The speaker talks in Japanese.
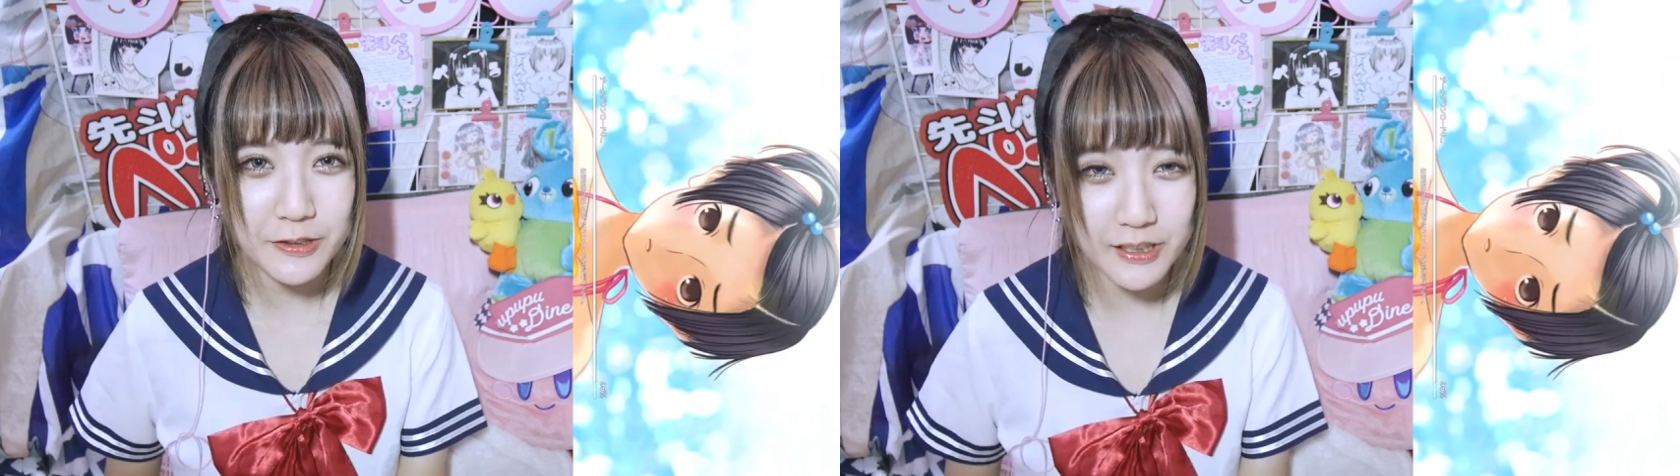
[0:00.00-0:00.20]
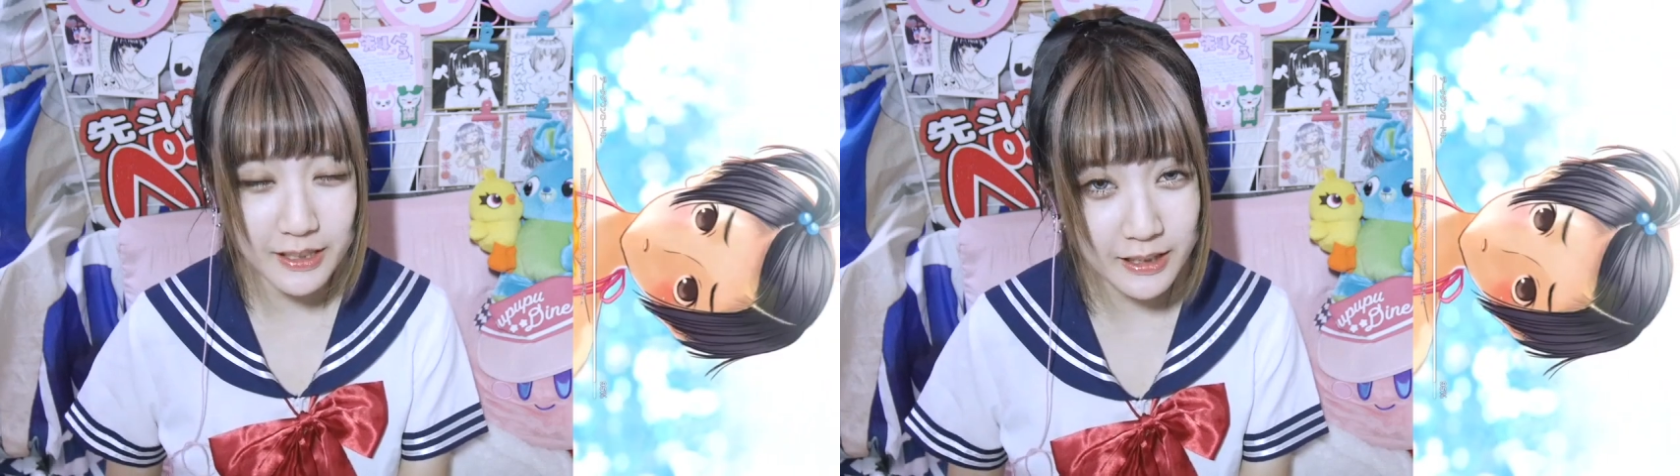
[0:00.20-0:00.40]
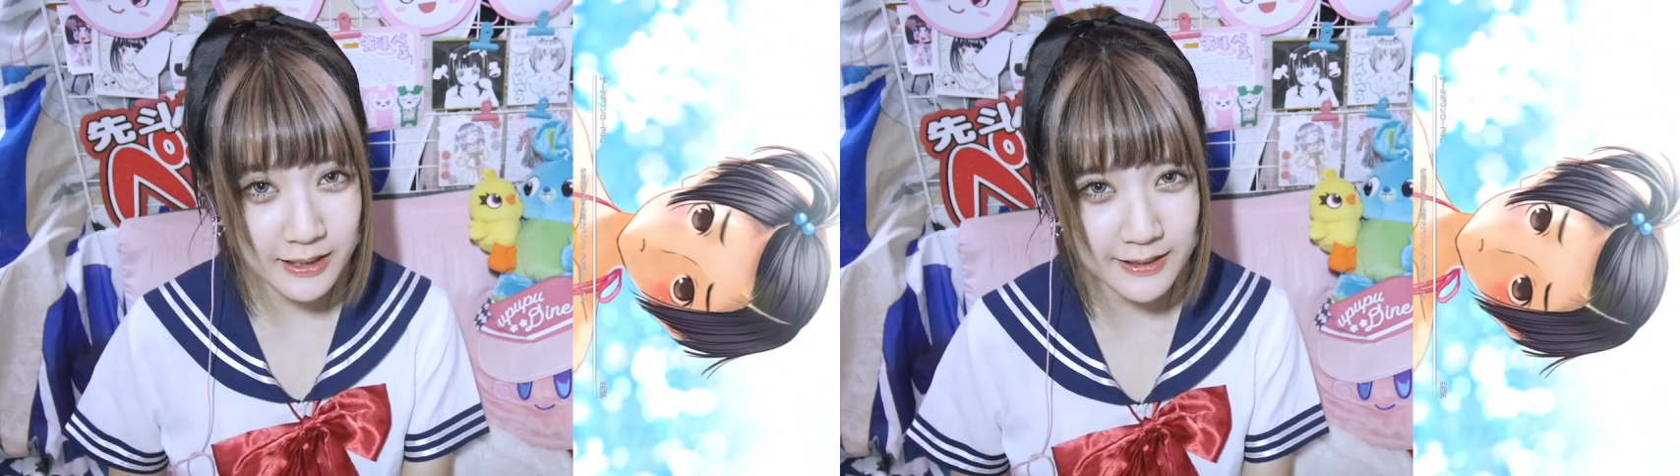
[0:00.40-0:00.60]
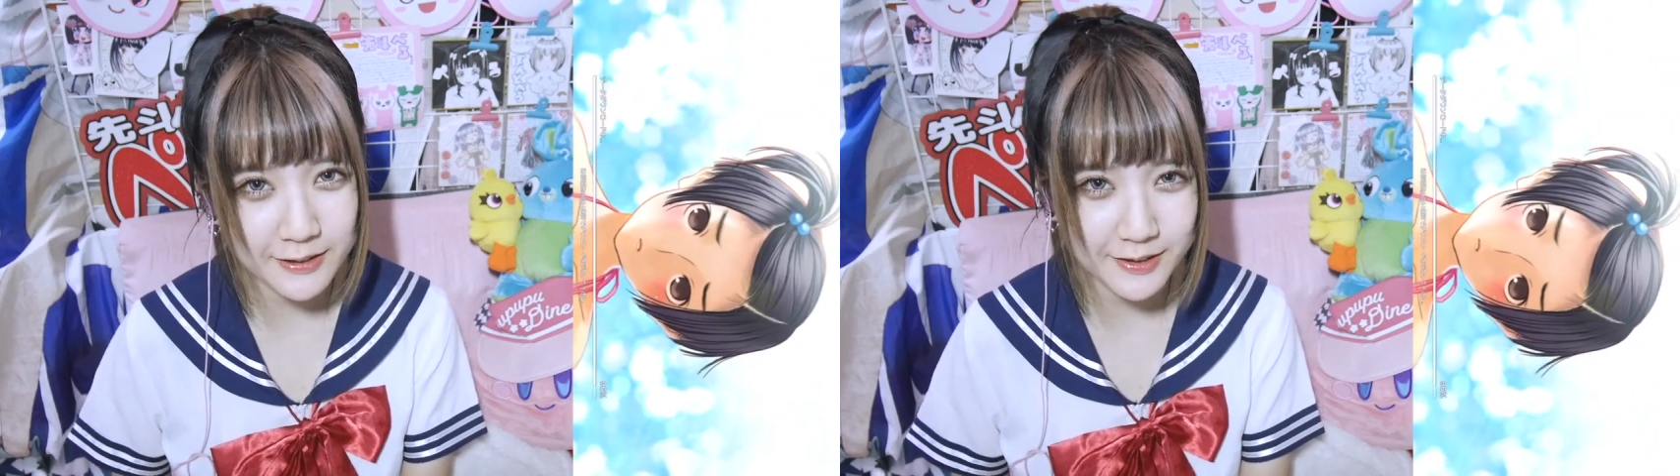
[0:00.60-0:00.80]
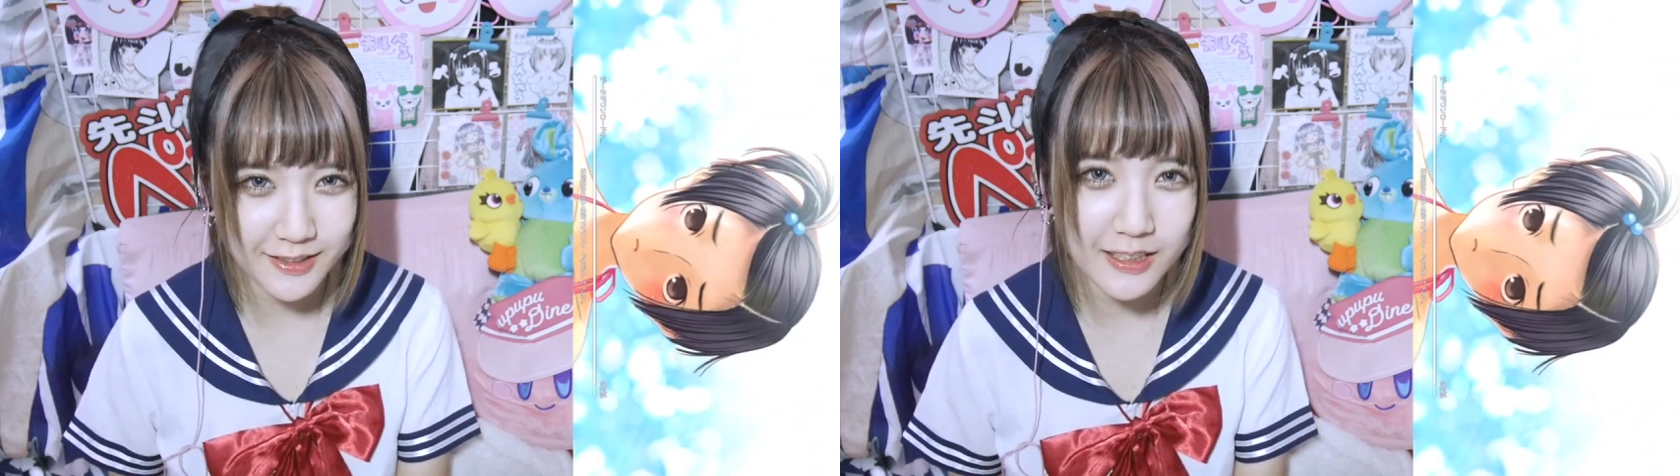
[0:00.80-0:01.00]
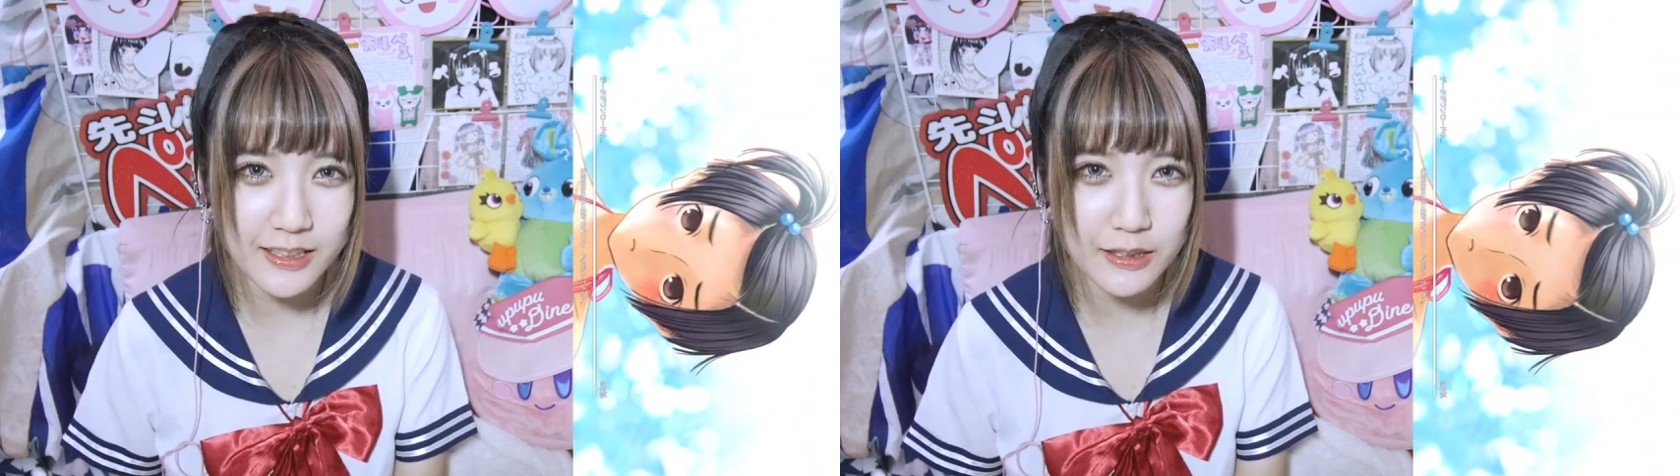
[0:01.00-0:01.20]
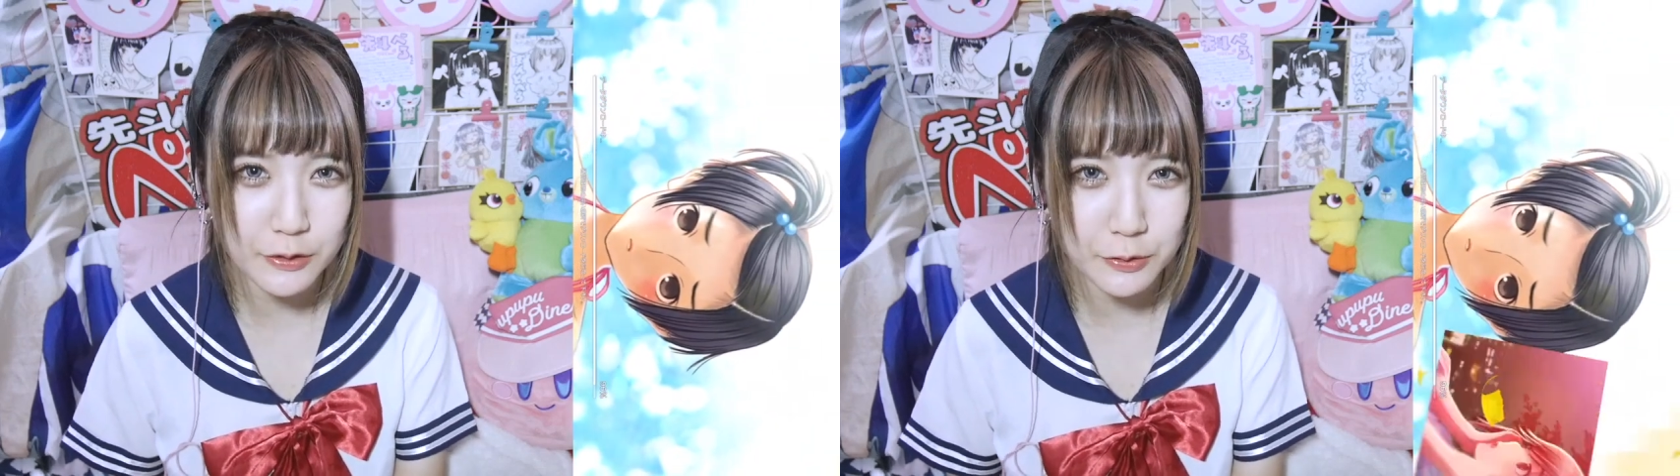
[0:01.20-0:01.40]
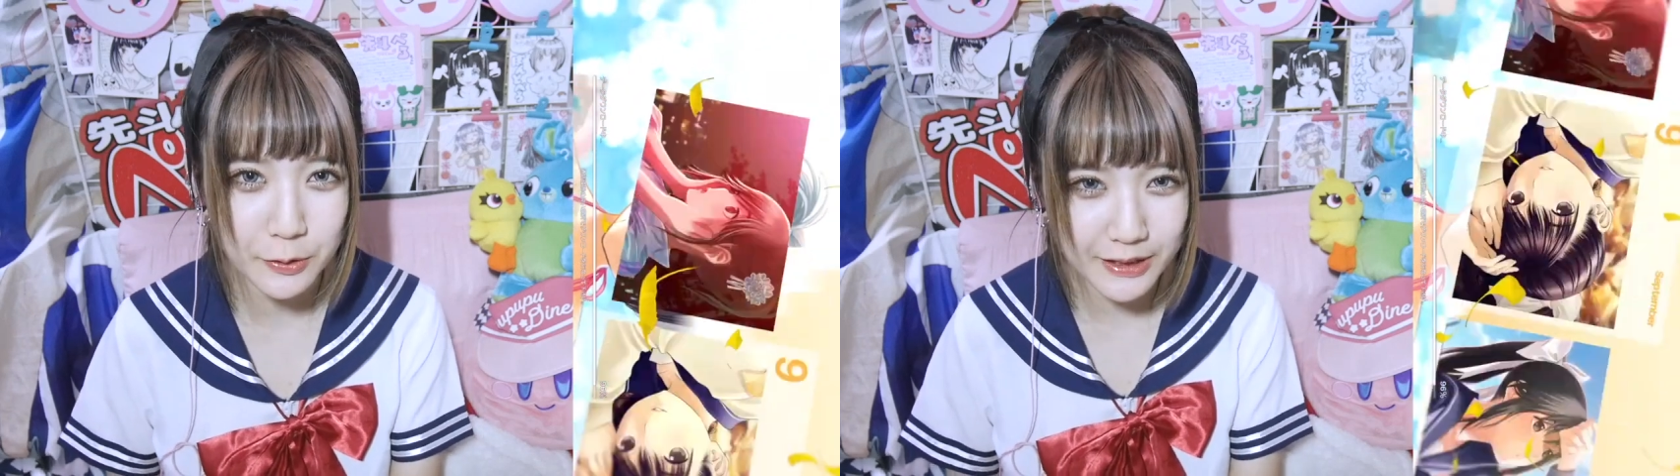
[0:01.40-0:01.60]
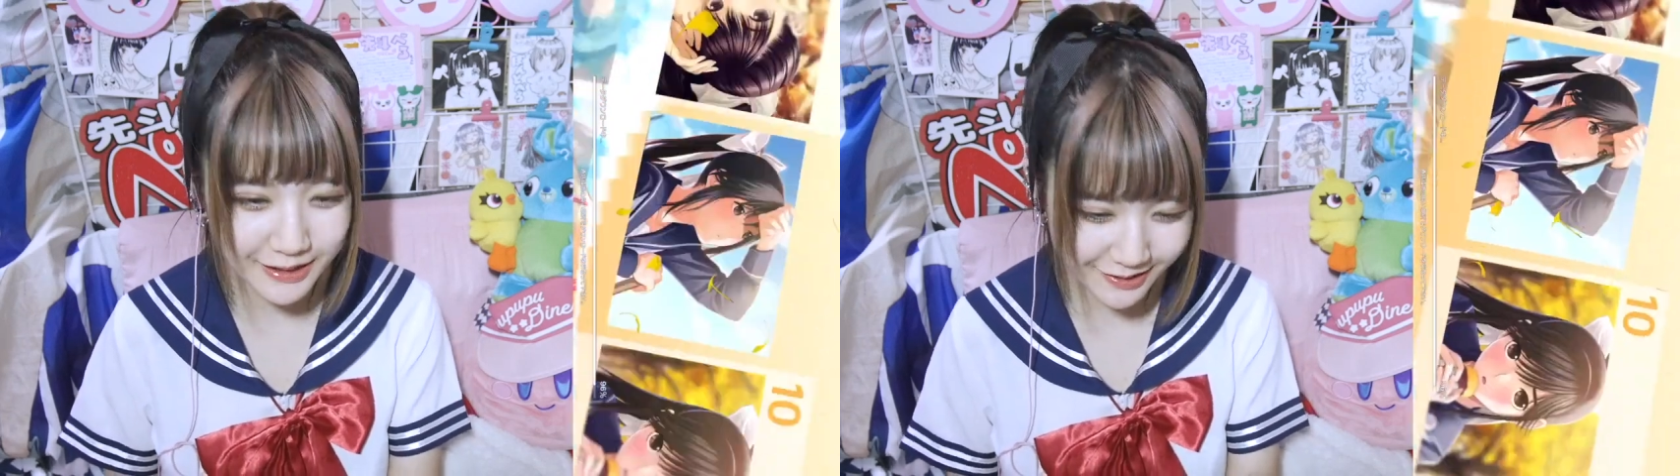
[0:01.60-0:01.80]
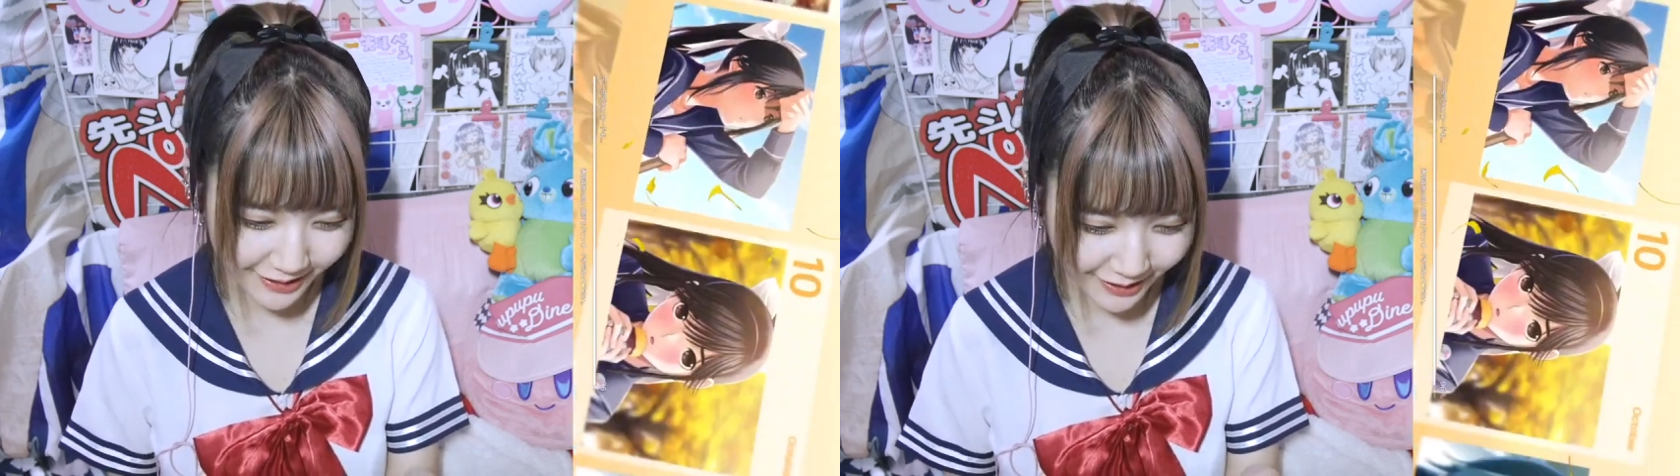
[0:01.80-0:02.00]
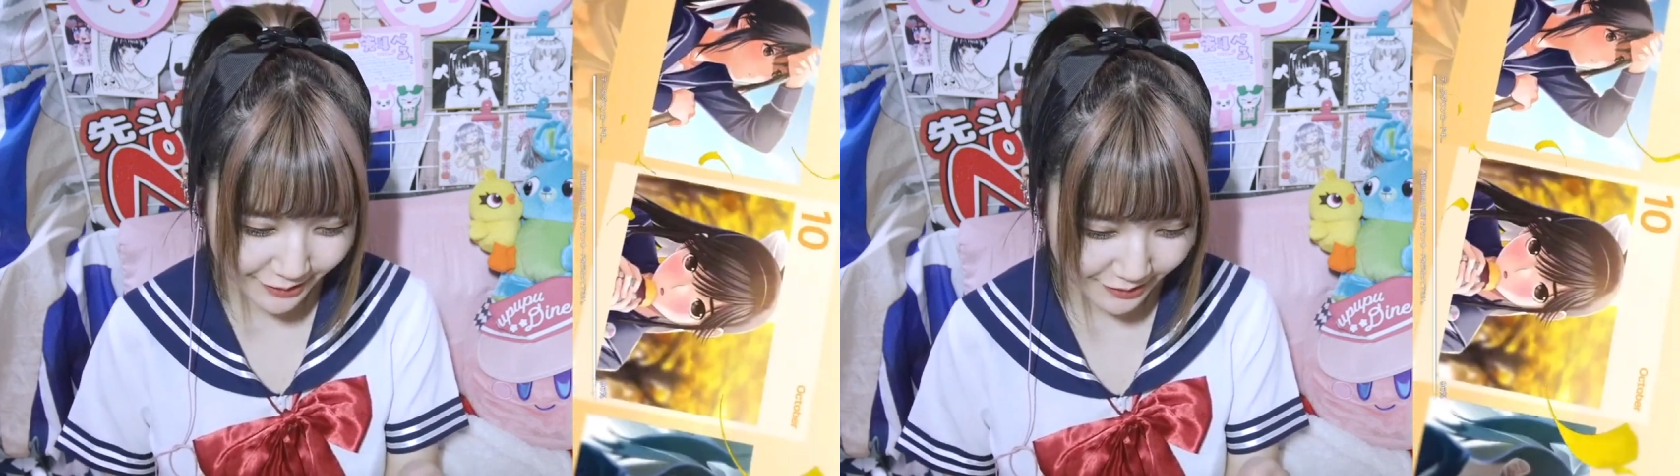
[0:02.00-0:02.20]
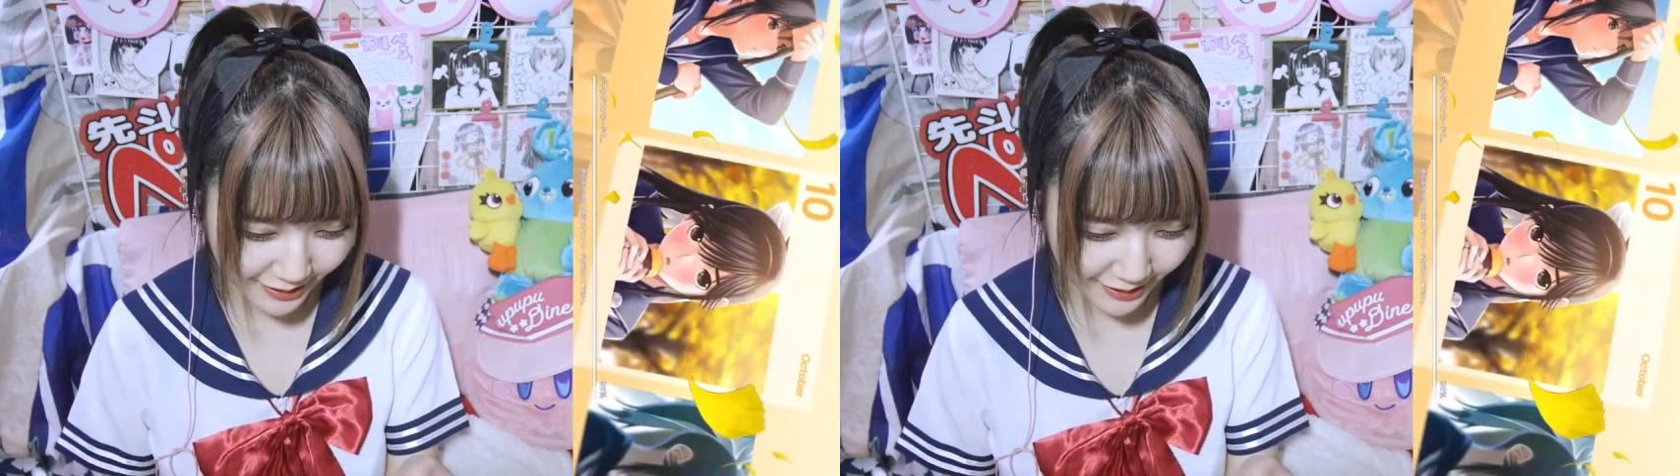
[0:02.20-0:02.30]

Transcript: でリリースしていいクオリティじゃないよ